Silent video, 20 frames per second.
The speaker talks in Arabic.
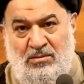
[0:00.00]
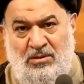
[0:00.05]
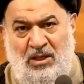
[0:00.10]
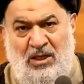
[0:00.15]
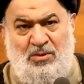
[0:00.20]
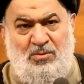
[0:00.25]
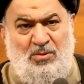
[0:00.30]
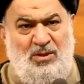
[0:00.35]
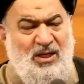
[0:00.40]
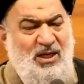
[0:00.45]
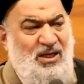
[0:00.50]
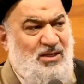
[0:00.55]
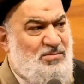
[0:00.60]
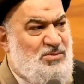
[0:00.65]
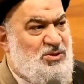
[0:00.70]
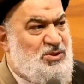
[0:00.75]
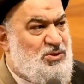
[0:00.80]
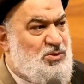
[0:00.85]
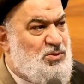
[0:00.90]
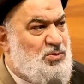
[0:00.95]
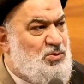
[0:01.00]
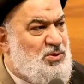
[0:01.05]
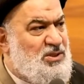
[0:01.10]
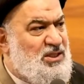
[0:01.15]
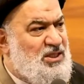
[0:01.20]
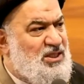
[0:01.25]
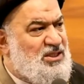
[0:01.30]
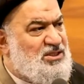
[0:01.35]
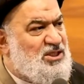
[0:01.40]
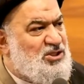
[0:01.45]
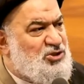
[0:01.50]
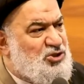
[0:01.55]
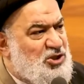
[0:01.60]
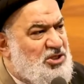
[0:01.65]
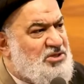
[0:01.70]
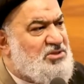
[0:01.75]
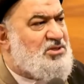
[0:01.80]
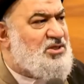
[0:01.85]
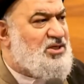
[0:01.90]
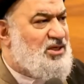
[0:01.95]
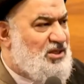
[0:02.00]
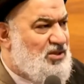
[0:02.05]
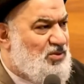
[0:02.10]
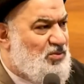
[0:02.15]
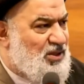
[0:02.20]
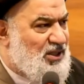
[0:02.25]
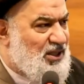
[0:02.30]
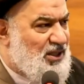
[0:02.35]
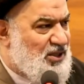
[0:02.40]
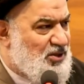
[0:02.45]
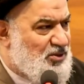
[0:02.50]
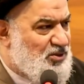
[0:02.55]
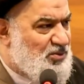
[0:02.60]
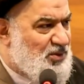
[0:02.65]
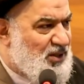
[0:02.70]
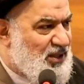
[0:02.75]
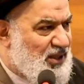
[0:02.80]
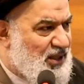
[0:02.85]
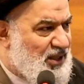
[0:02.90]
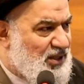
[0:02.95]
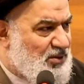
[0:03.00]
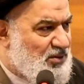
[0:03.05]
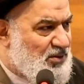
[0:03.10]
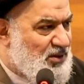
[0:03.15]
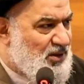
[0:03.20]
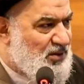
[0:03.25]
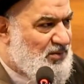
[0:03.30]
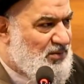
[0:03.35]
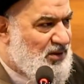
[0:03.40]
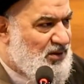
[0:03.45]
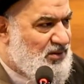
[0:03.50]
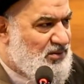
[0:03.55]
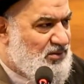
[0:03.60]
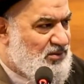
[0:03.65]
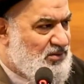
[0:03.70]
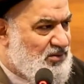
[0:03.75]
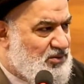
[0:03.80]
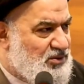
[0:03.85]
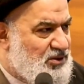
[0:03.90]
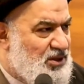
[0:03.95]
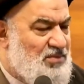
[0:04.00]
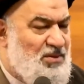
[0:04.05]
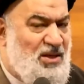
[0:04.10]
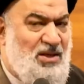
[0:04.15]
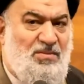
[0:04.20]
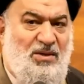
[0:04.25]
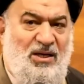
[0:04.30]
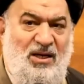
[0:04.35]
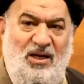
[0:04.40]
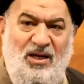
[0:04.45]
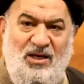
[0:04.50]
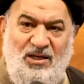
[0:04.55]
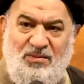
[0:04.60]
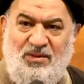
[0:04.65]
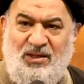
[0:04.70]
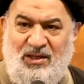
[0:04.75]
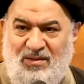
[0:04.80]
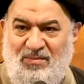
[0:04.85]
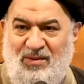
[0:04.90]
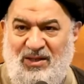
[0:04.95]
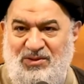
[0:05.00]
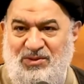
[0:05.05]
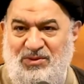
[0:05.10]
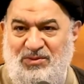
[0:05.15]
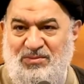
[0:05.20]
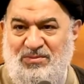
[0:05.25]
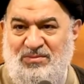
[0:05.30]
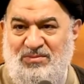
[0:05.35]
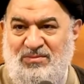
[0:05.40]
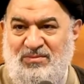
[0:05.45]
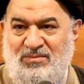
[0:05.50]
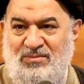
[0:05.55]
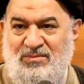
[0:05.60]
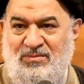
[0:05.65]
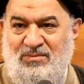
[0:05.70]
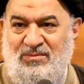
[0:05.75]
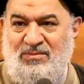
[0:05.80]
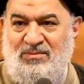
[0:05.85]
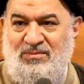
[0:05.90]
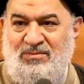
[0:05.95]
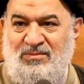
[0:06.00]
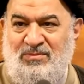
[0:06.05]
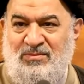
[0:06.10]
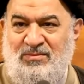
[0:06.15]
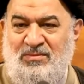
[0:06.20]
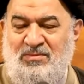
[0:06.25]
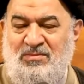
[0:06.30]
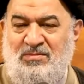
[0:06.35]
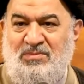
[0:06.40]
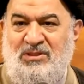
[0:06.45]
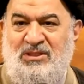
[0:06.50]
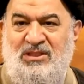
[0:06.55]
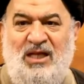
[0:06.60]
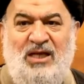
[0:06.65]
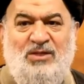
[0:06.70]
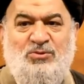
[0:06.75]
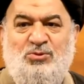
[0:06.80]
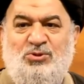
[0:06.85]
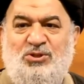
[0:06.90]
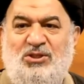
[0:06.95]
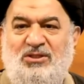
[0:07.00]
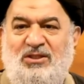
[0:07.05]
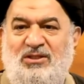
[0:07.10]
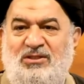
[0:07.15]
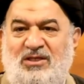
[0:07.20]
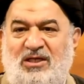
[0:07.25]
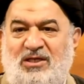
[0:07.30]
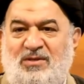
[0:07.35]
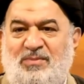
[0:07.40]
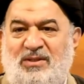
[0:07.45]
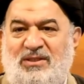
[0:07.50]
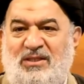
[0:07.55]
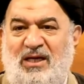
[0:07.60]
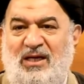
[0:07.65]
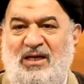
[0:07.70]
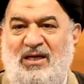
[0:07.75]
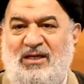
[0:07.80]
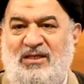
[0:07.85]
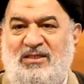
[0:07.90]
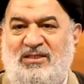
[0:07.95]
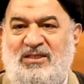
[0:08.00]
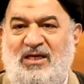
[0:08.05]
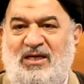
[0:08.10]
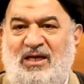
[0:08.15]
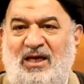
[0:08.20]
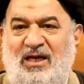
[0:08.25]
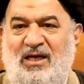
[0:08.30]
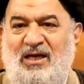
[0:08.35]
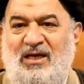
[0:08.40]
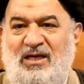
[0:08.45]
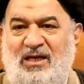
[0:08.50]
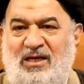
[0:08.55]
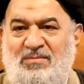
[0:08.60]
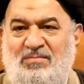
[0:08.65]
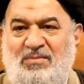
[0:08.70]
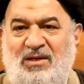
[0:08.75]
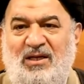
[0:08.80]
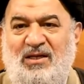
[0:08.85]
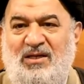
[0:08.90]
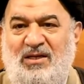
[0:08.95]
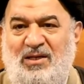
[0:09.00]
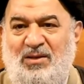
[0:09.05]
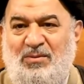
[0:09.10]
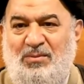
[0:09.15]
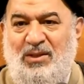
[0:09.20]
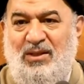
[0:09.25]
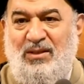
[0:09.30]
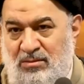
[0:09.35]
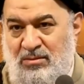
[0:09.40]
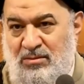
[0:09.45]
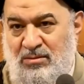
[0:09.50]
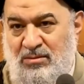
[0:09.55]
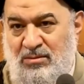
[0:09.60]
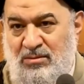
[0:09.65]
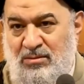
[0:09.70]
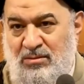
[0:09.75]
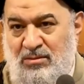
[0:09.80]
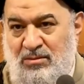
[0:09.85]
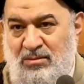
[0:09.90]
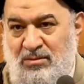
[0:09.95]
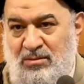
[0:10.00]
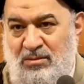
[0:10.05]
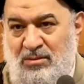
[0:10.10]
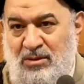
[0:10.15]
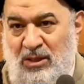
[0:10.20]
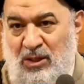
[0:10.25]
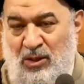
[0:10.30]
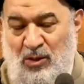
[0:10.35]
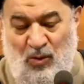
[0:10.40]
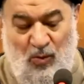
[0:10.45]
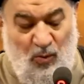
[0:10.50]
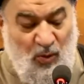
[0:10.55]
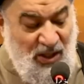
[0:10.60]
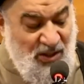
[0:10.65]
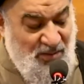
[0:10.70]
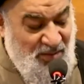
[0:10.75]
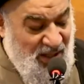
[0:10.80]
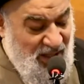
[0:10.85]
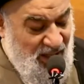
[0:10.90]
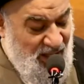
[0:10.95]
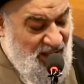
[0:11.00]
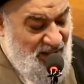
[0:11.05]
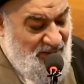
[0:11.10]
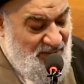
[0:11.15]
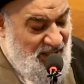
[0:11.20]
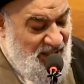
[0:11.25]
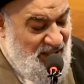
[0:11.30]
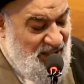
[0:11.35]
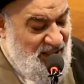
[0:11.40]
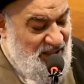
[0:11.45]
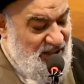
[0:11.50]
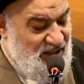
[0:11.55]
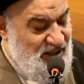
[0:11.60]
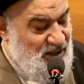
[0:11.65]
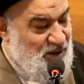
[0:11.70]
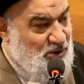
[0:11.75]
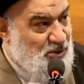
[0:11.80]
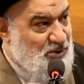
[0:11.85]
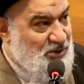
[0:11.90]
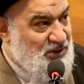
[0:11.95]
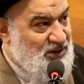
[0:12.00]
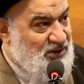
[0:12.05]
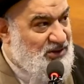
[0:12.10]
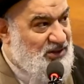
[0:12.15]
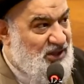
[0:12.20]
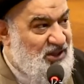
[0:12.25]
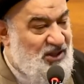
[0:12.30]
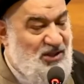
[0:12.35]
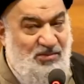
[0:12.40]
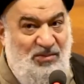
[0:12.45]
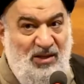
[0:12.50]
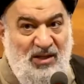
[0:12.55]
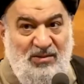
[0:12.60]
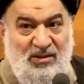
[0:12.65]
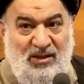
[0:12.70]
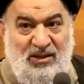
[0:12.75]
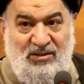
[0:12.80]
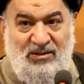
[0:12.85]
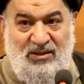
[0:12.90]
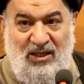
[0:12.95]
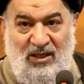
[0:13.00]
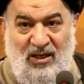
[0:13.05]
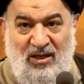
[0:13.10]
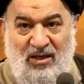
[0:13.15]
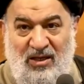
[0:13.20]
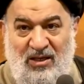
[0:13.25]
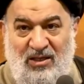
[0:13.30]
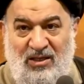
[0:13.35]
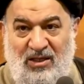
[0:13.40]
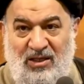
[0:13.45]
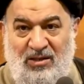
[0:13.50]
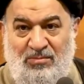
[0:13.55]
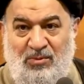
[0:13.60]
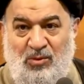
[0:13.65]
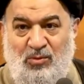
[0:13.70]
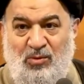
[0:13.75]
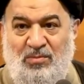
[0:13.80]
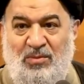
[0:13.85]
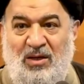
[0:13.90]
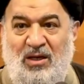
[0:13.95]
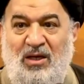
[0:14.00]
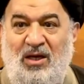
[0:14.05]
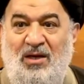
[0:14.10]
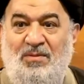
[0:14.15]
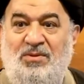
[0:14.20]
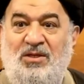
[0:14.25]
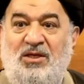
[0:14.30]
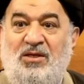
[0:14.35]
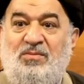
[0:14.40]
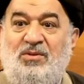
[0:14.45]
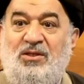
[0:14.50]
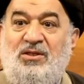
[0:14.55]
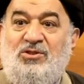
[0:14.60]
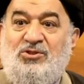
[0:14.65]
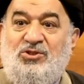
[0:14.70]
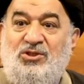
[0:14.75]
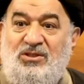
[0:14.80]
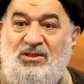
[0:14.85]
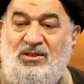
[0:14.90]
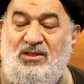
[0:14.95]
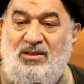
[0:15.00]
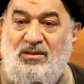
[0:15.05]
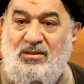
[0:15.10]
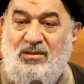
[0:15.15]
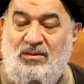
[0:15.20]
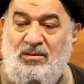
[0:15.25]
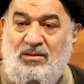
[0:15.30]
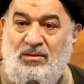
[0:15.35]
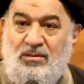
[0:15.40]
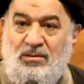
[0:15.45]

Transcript: نحن الآن بسهولة نتجرأ والعياذ بالله على العلماء تمام العالم غير معصوم بس لا توجد عندك بدائل زرعها الأئمة غير هؤلاء والمقام الذي يكون عند الإمام عند العالم هو مقام كبير جدا